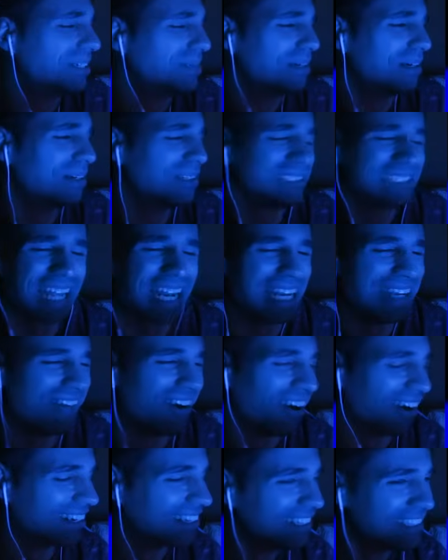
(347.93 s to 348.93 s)
no me gusta el
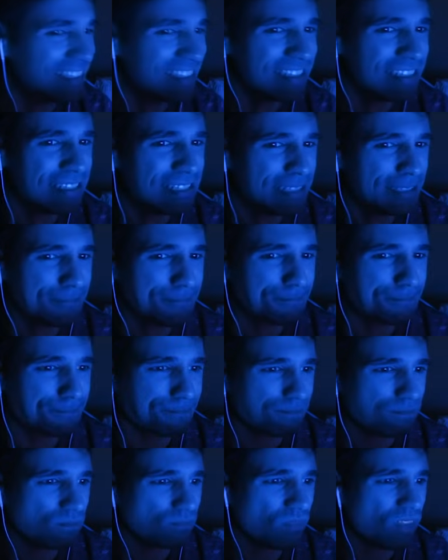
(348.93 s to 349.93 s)
limón.
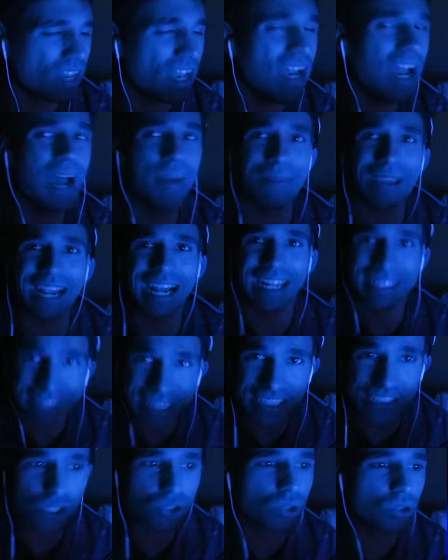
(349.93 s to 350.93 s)
Ah, venga,
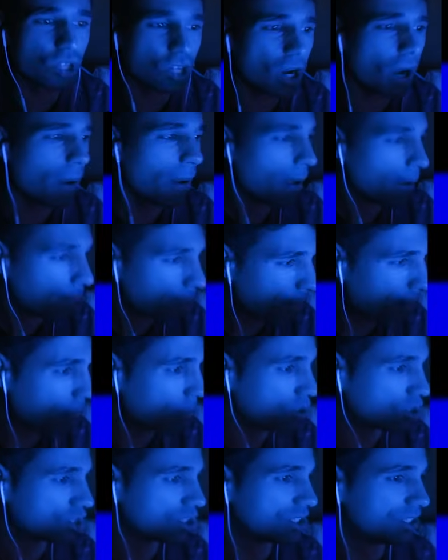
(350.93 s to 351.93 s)
3, 2, 1.
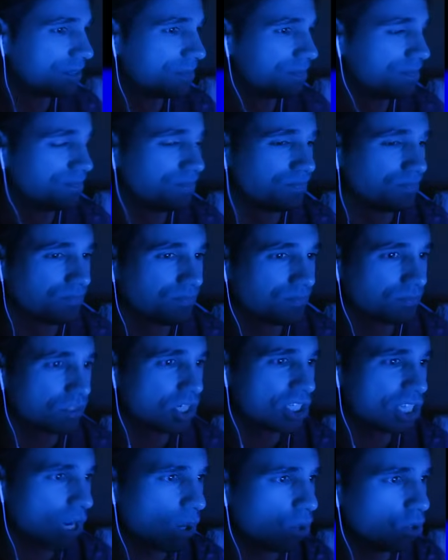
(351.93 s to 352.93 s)
Vamos.
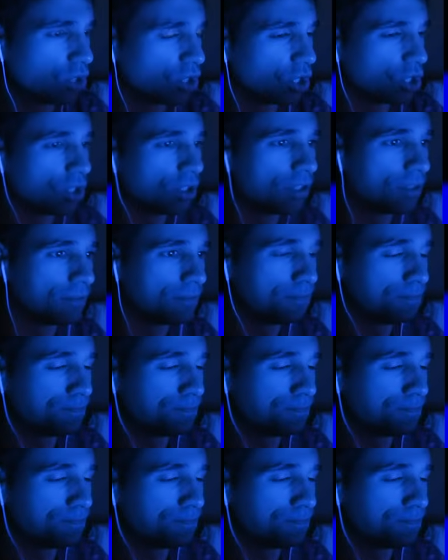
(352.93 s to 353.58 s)
Segundo.